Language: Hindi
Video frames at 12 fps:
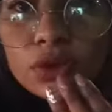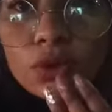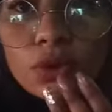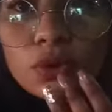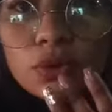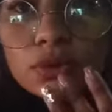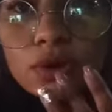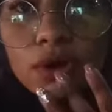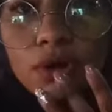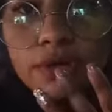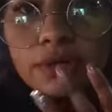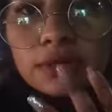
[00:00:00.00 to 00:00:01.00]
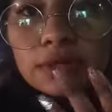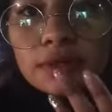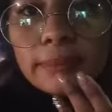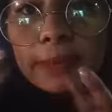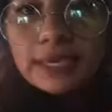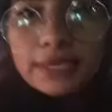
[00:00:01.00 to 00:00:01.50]
हो और
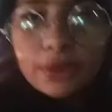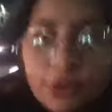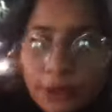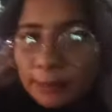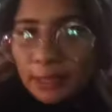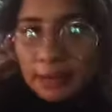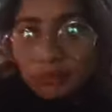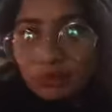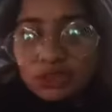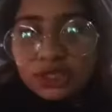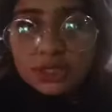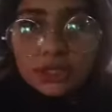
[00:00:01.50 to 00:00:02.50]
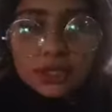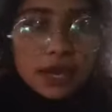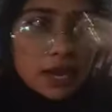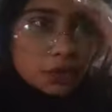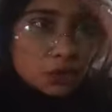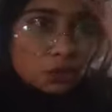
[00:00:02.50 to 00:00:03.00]
मैं ये रोड पे आपको इसलिए
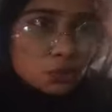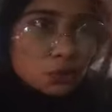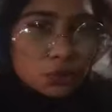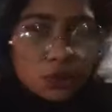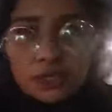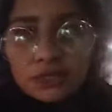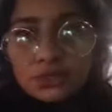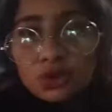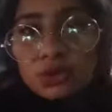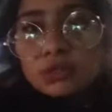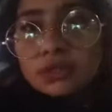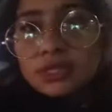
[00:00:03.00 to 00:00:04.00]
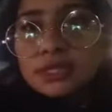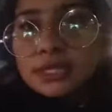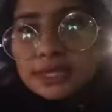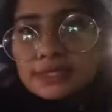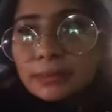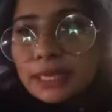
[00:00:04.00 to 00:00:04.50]
दिखा रही हूँ क्योंकि जो जिस
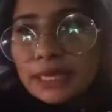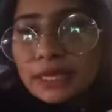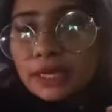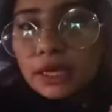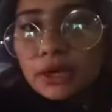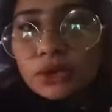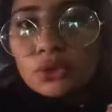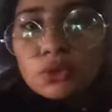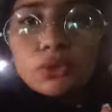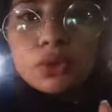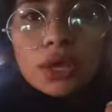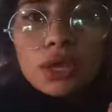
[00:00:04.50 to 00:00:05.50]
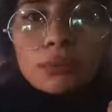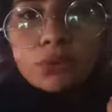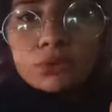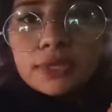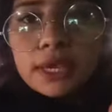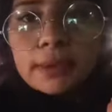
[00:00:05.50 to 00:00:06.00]
जगह से मैं निकल रही हूँ
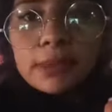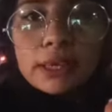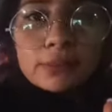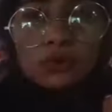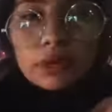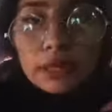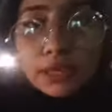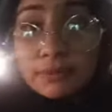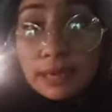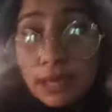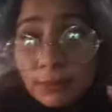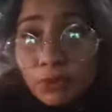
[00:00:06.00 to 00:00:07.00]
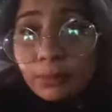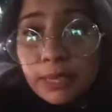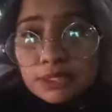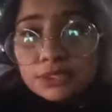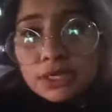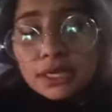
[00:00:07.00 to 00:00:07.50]
वो जगह मैं को एक बार आपको
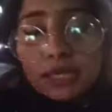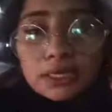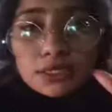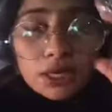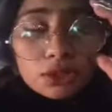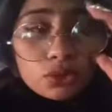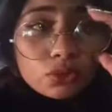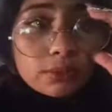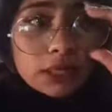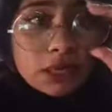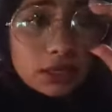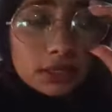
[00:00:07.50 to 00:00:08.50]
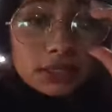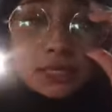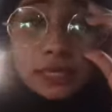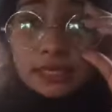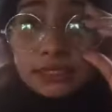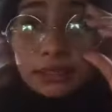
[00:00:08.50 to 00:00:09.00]
मेंशन करना चाहती हूँ मैं कि किस
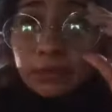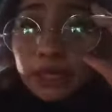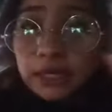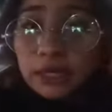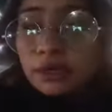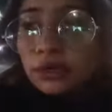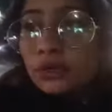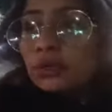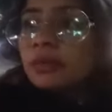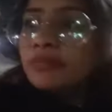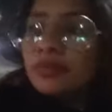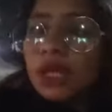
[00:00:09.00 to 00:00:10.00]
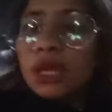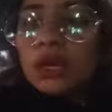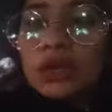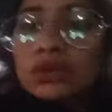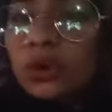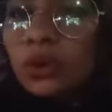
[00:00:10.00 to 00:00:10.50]
जगह से मैं निकल रही हूँ
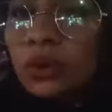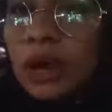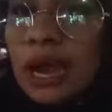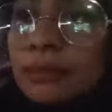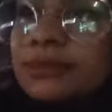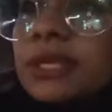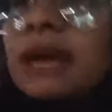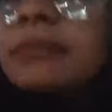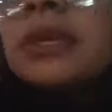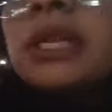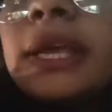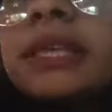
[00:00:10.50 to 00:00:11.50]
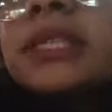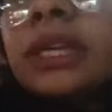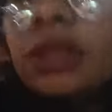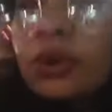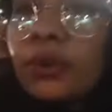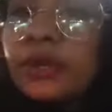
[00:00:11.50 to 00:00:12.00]
तो आप सामने देख
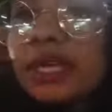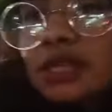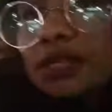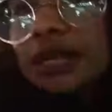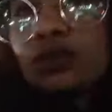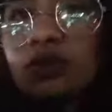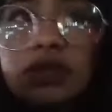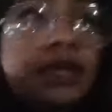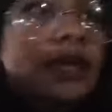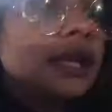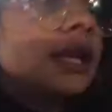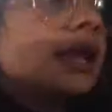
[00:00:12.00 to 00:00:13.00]
सकते हो ये स्टैचू सर्किल